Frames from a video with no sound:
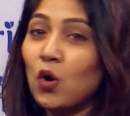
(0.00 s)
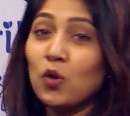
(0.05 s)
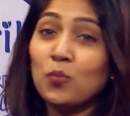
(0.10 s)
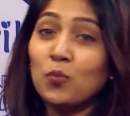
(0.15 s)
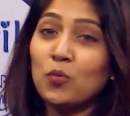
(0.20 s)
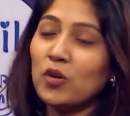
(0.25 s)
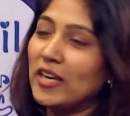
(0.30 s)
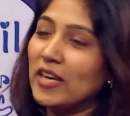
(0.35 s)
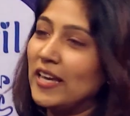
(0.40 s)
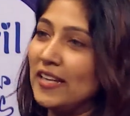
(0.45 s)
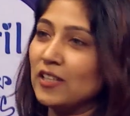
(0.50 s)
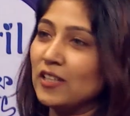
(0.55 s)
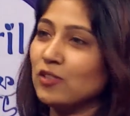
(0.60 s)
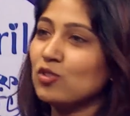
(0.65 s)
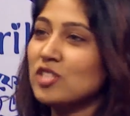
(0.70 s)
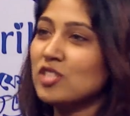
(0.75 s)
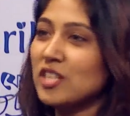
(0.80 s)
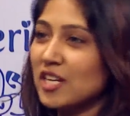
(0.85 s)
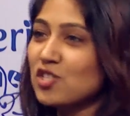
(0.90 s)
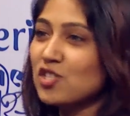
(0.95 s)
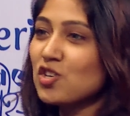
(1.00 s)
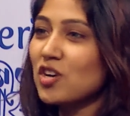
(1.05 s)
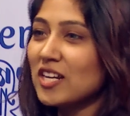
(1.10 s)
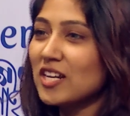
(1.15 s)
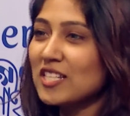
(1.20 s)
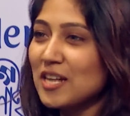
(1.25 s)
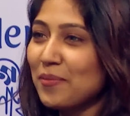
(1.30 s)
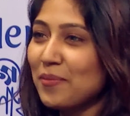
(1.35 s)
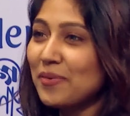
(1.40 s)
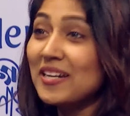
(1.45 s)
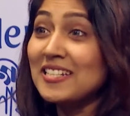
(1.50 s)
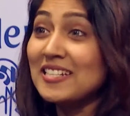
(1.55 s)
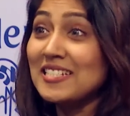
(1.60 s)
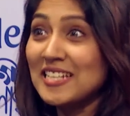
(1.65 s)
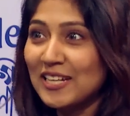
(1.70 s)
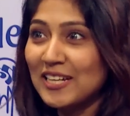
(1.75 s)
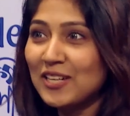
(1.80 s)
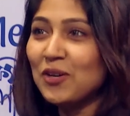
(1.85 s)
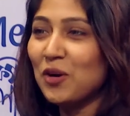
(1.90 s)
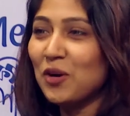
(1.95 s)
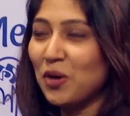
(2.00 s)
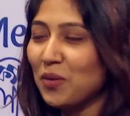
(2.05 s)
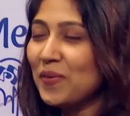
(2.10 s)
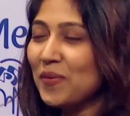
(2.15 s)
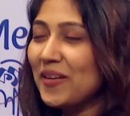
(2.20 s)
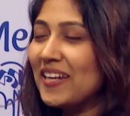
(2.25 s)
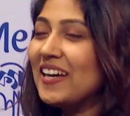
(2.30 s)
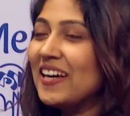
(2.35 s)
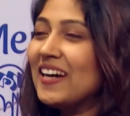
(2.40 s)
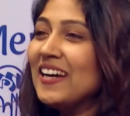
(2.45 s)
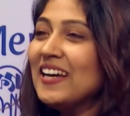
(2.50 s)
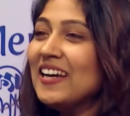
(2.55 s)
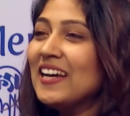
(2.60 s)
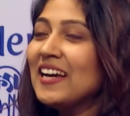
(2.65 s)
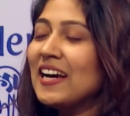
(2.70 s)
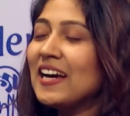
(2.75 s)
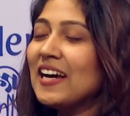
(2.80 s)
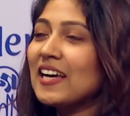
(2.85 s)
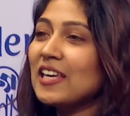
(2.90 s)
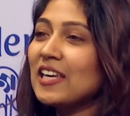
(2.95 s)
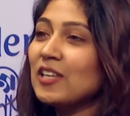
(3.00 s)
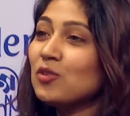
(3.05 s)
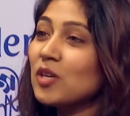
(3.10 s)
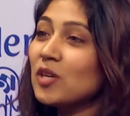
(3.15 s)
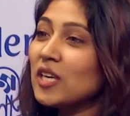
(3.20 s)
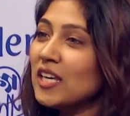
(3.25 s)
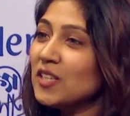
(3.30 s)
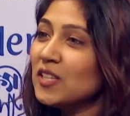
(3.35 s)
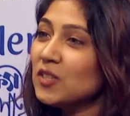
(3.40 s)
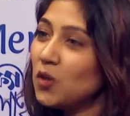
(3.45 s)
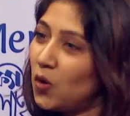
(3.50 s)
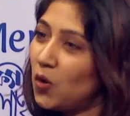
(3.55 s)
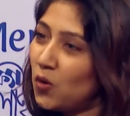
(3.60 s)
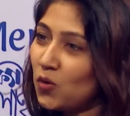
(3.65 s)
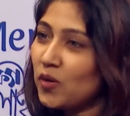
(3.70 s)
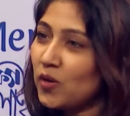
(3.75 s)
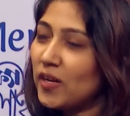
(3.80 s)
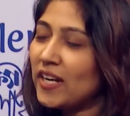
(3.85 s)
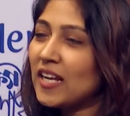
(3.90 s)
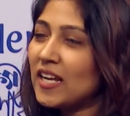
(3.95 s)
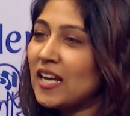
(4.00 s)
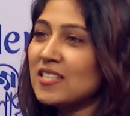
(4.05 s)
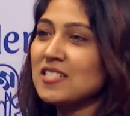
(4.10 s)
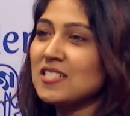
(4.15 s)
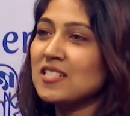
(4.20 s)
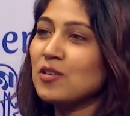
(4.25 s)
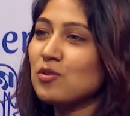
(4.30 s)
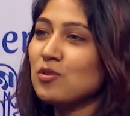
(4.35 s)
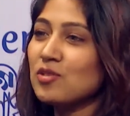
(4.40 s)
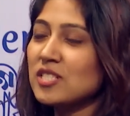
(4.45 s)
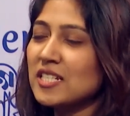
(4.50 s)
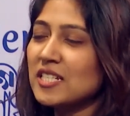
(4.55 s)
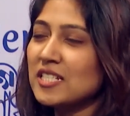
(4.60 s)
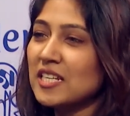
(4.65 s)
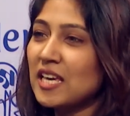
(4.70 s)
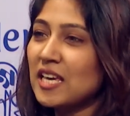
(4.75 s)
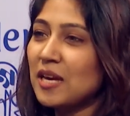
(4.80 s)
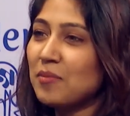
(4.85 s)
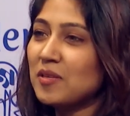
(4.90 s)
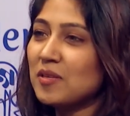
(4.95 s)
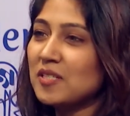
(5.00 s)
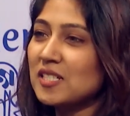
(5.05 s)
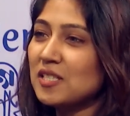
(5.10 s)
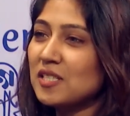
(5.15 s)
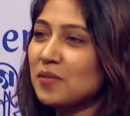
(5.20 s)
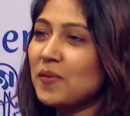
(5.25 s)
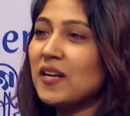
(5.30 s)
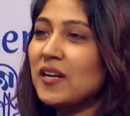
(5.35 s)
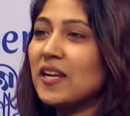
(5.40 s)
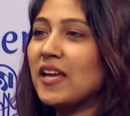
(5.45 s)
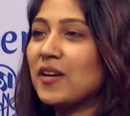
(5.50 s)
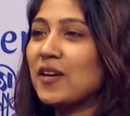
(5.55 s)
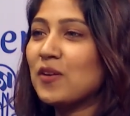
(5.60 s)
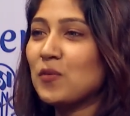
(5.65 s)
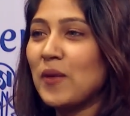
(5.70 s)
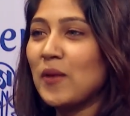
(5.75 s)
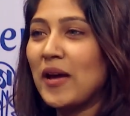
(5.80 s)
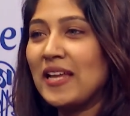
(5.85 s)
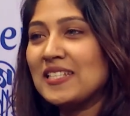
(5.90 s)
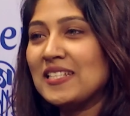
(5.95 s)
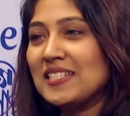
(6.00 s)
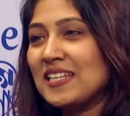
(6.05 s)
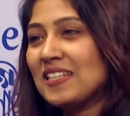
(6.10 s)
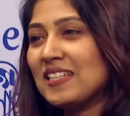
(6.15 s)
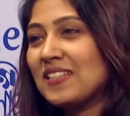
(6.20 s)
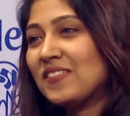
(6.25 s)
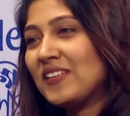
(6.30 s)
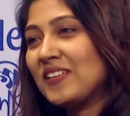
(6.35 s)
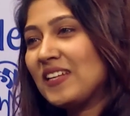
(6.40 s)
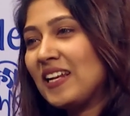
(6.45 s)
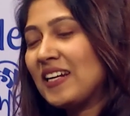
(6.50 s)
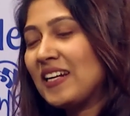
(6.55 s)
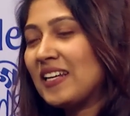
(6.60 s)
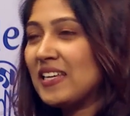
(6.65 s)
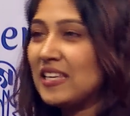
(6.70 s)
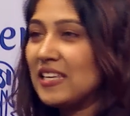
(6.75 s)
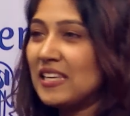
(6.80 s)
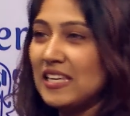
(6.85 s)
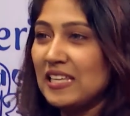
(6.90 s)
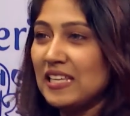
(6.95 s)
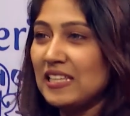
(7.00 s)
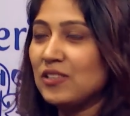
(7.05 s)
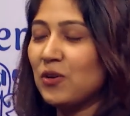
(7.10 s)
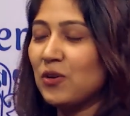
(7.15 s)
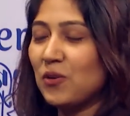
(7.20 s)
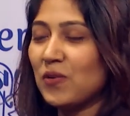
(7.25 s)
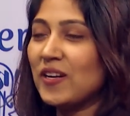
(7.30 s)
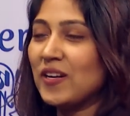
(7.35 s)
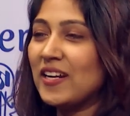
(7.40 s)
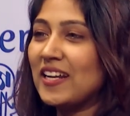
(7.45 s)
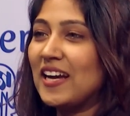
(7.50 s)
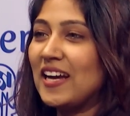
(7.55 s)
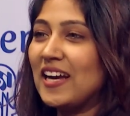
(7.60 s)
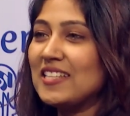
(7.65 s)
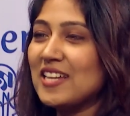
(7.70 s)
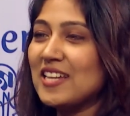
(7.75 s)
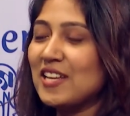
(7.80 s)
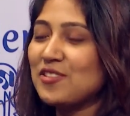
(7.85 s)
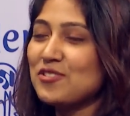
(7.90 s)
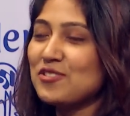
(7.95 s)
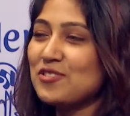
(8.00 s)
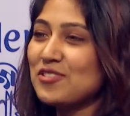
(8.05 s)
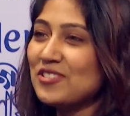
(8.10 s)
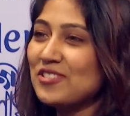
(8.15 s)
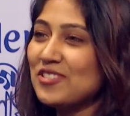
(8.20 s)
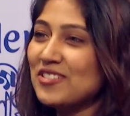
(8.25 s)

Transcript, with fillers: গল্প কি এটা তো জিজ্ঞেস করা যাবে না ঠিকও হবে না কিন্তু কি ধরনের কাজটা হচ্ছে এটা কি আমরা জানতে পারি লাইক রোমান্টিক থ্রিলার কি ধরনের কাজ এতটুকু